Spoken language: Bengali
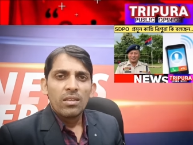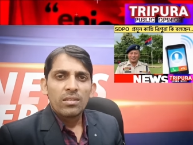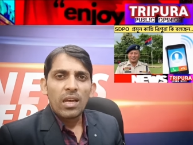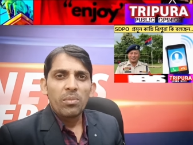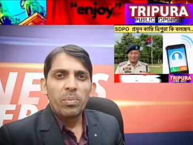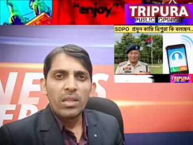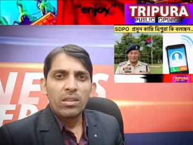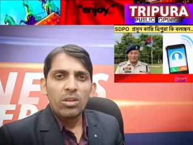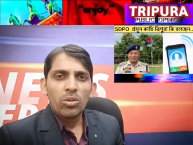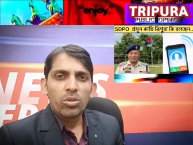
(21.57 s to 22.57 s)
তার
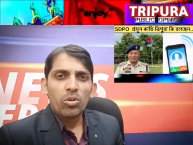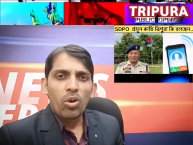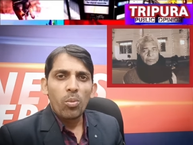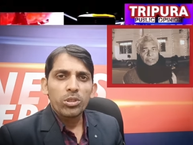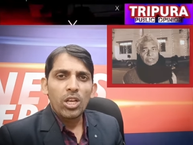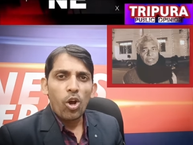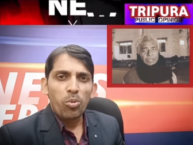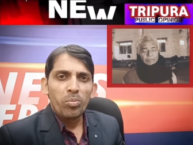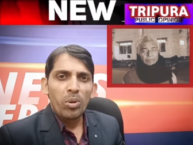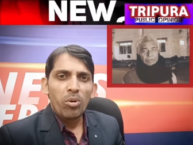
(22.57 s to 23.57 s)
ব্যক্তিগত ক্ষমতা
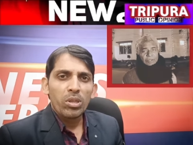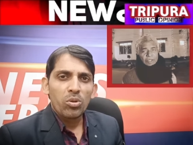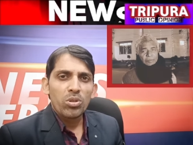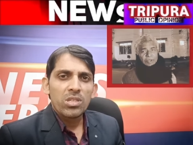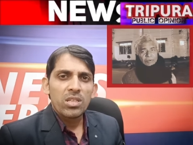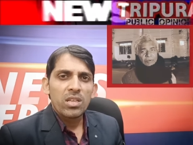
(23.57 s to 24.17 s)
অপব্যবহার করছে